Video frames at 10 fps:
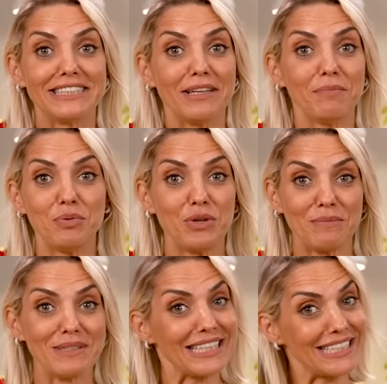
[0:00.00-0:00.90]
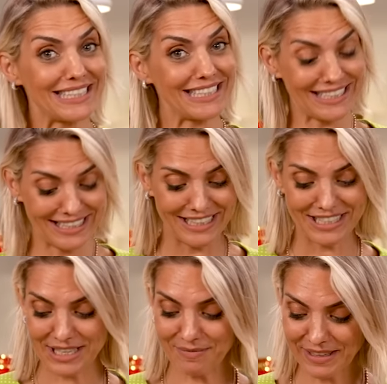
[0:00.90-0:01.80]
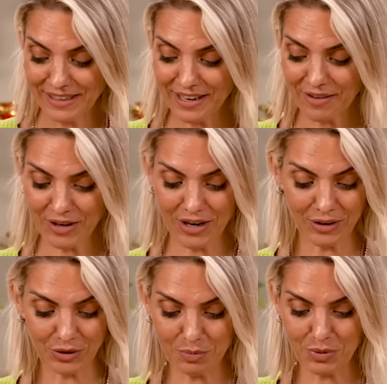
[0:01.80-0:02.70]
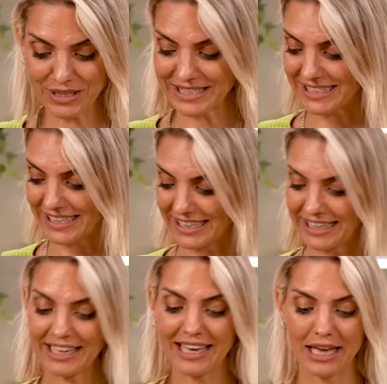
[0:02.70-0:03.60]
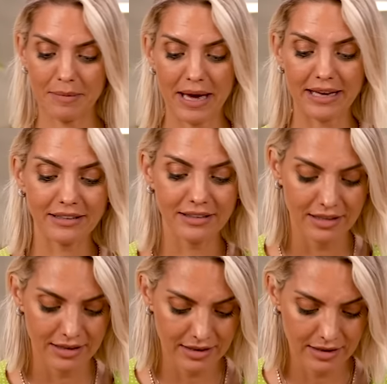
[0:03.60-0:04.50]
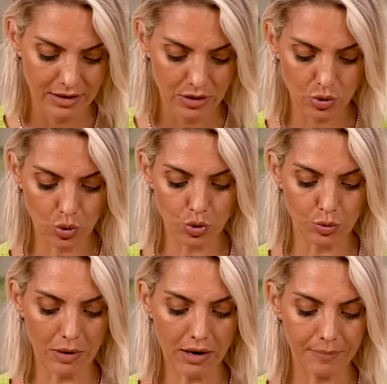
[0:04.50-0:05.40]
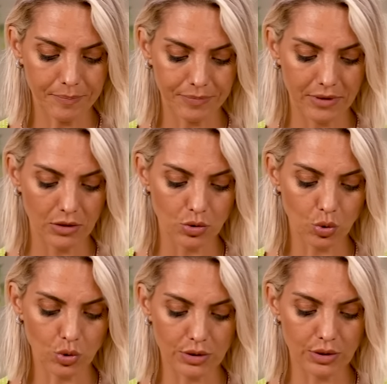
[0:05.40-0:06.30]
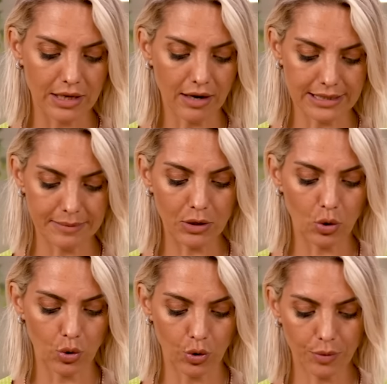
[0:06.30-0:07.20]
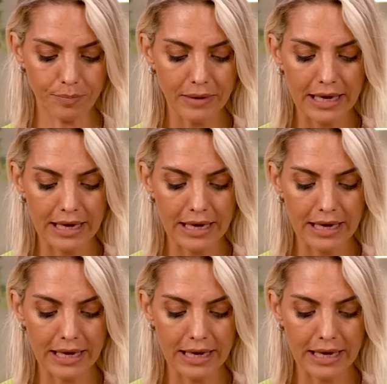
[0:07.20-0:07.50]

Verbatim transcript: İşte püremiz hazır. Şimdi avokado püresini hemen sosuma, sos kaseme koyuyorum.